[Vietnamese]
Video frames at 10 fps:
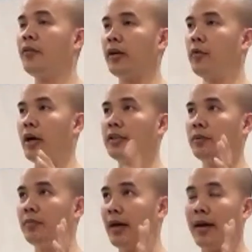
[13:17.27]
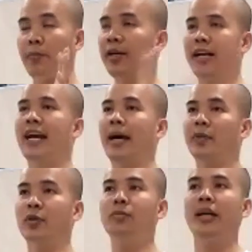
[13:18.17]
cái việc quan trọng mà Amway đã
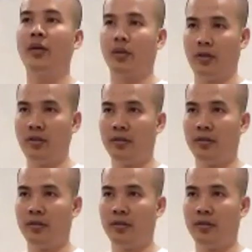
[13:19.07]
làm cho chúng ta rồi